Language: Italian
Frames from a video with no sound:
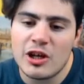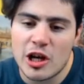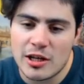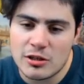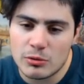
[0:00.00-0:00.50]
Chi c'è
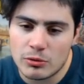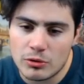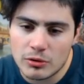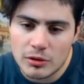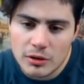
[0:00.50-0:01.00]
lì
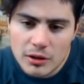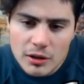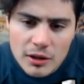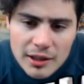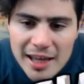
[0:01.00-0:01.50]
sotto?
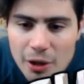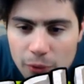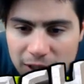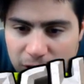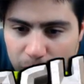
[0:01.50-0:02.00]
Chi è
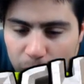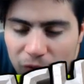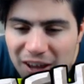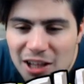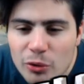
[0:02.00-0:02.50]
questo? Non lo
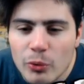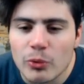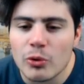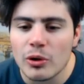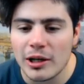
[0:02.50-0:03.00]
vedo.
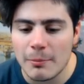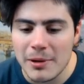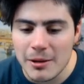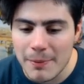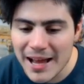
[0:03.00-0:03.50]
No, il
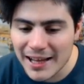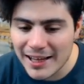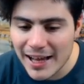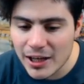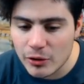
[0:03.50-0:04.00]
mini
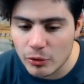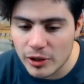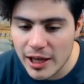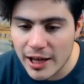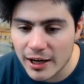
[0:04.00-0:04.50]
pecca, eccolo
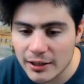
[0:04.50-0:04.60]
chi era.